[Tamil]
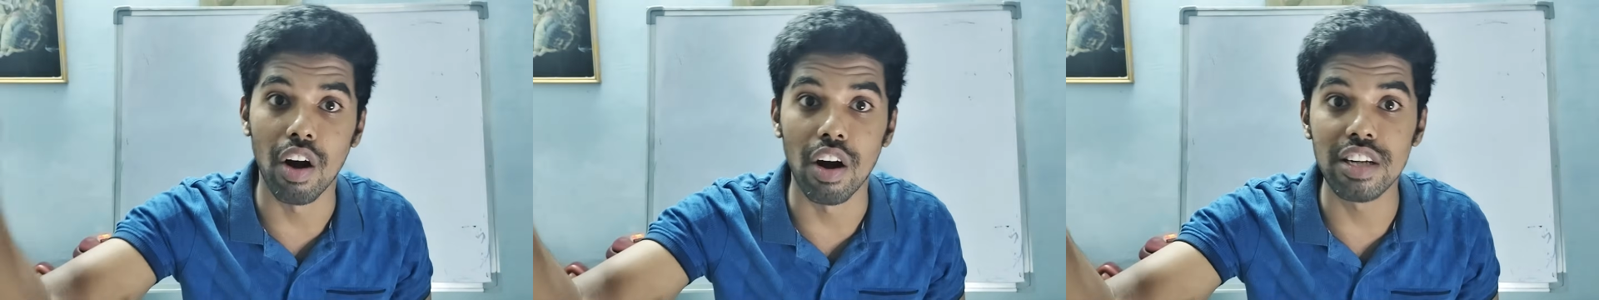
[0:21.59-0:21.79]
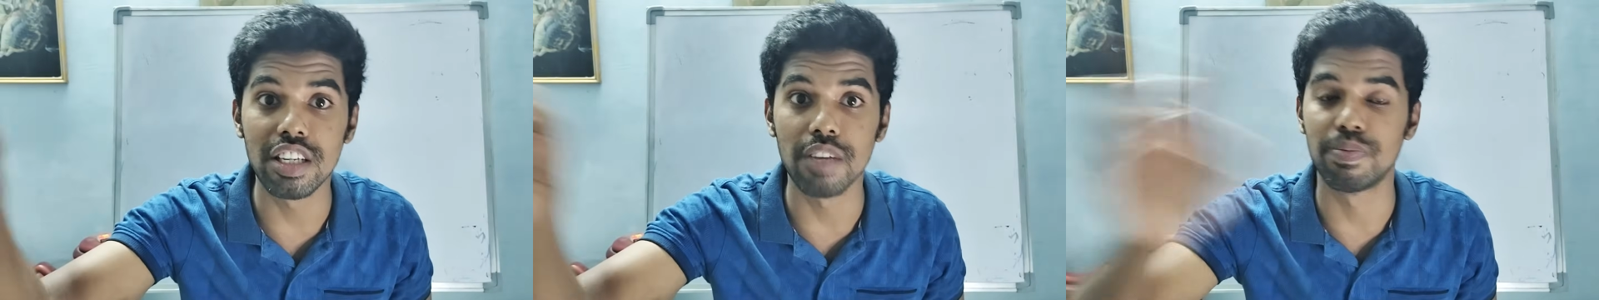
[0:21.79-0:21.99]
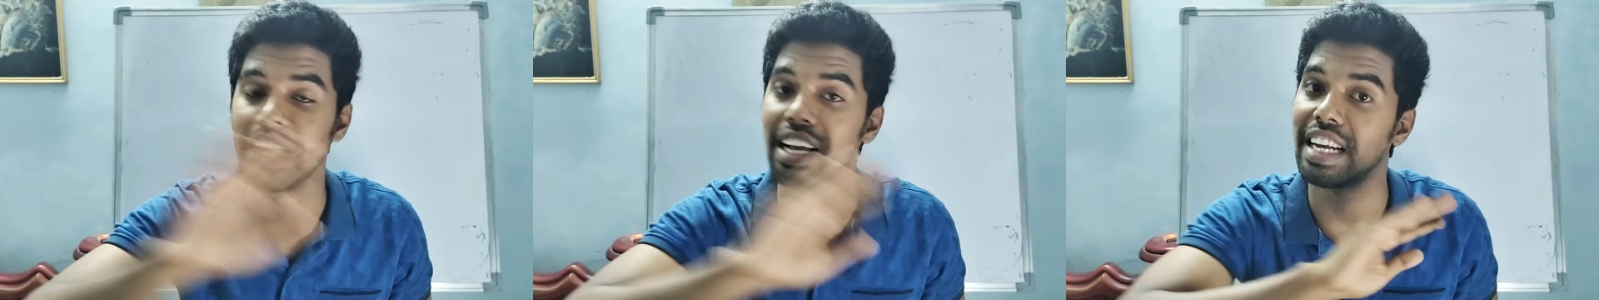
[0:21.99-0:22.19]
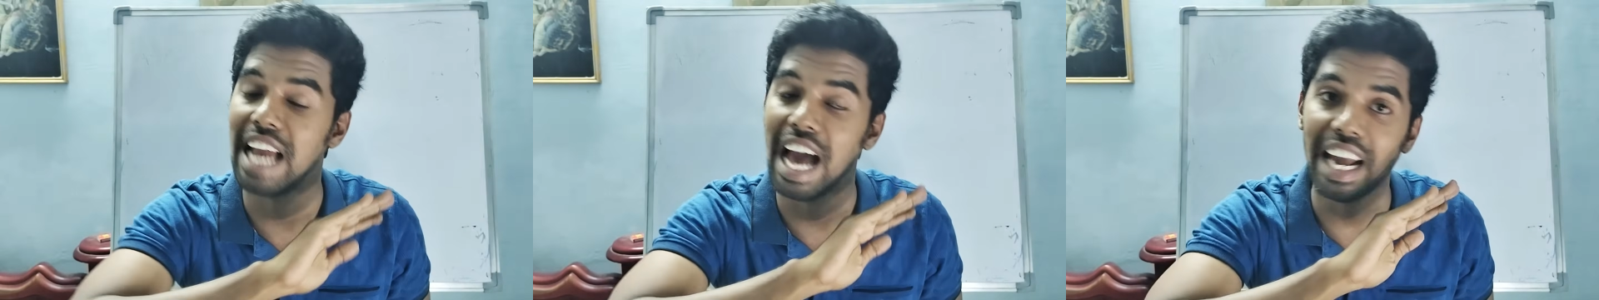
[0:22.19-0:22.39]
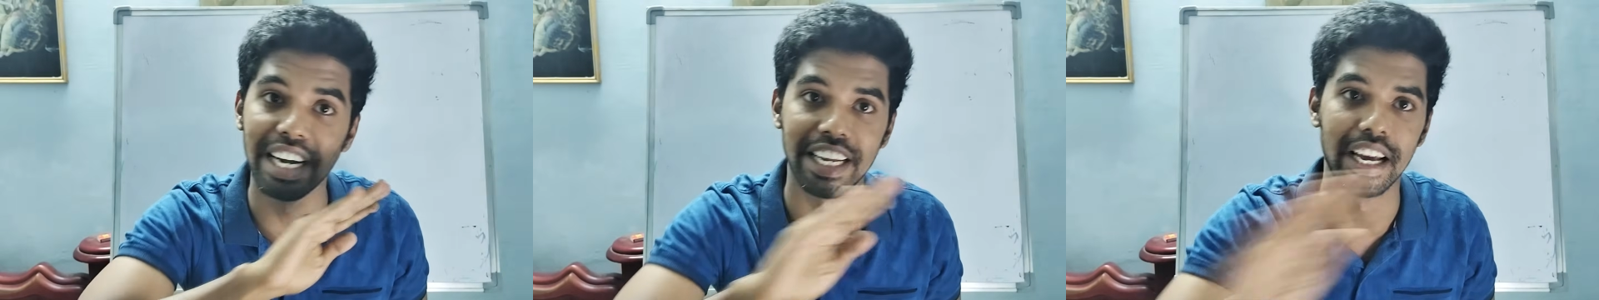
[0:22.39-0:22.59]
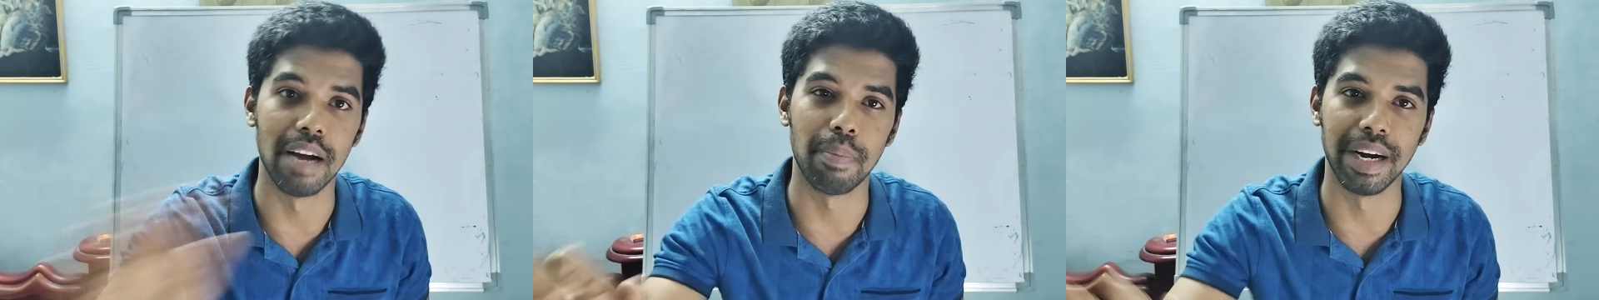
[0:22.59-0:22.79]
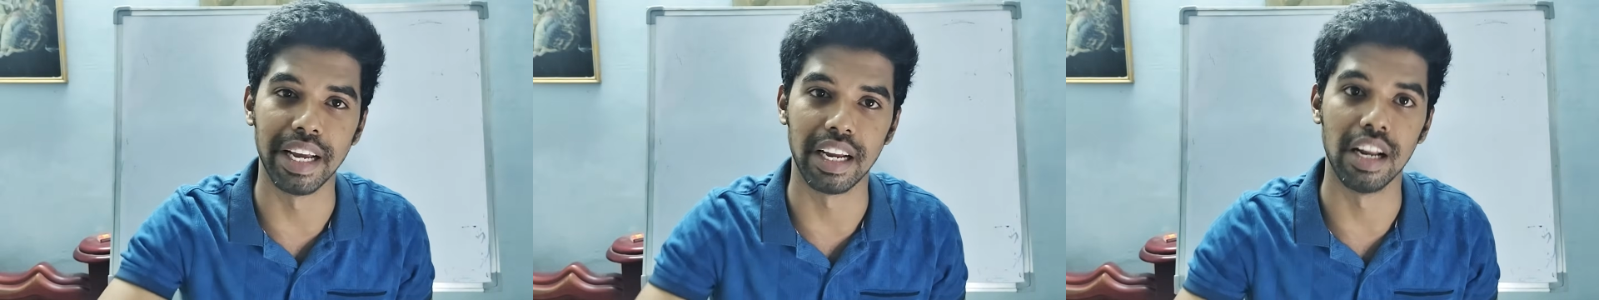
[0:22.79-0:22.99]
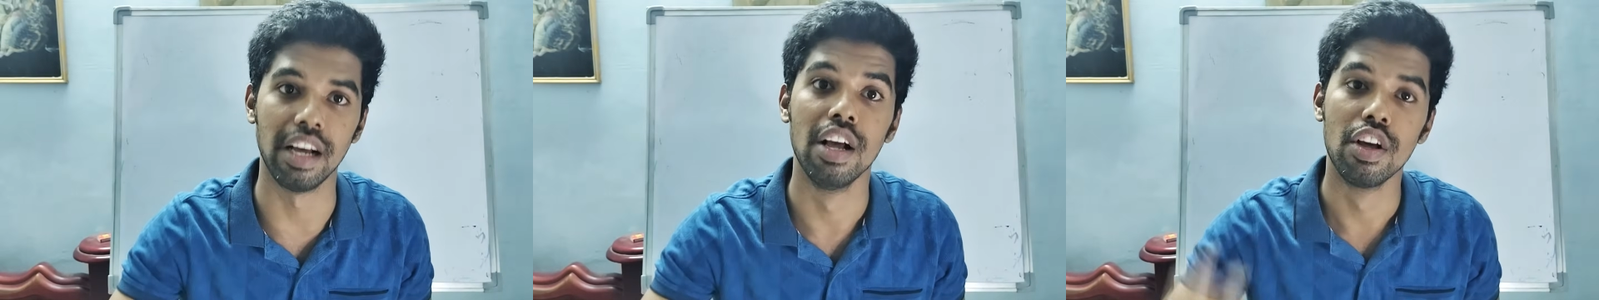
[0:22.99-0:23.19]
கான்செப்ட்ஸே கிளாரிட்டியா
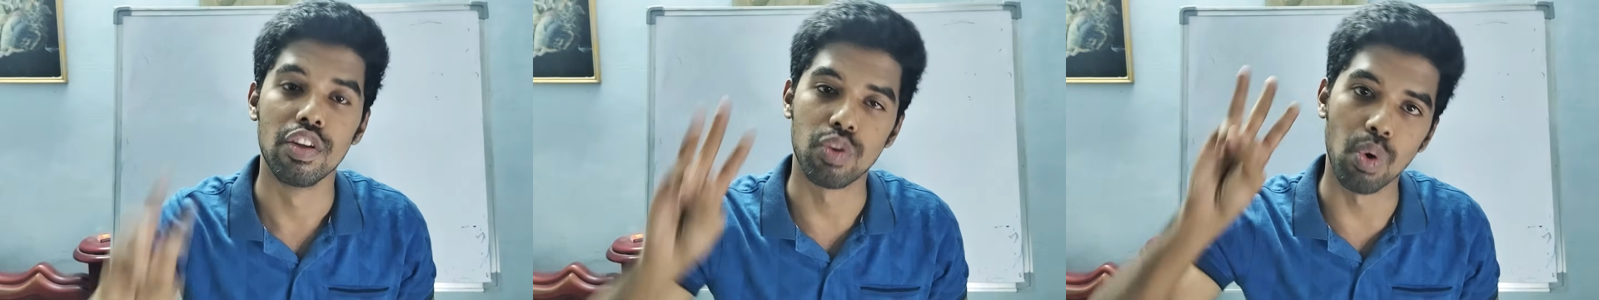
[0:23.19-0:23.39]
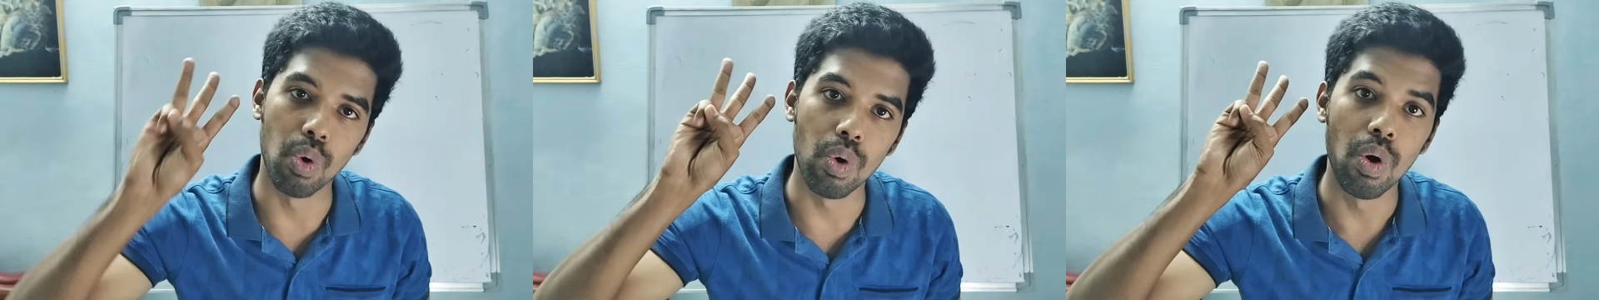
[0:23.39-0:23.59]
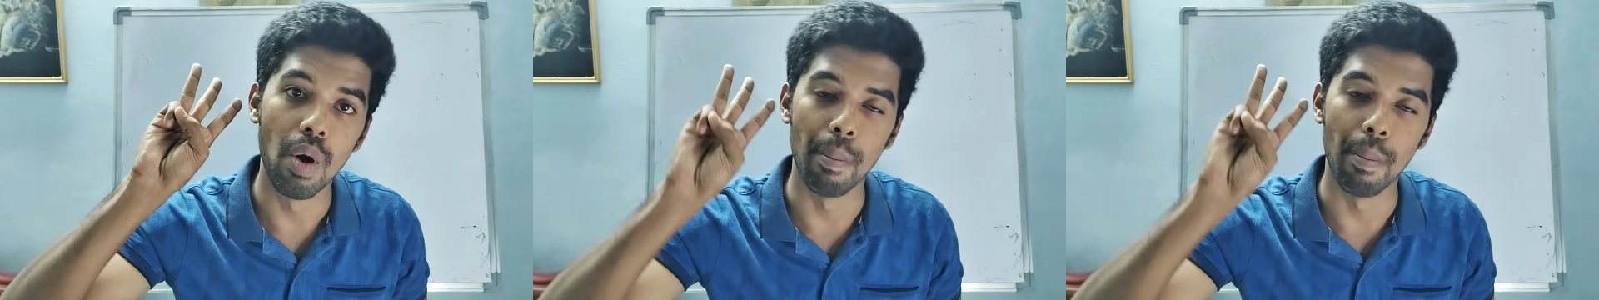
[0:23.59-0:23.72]
படிக்கல ஸோ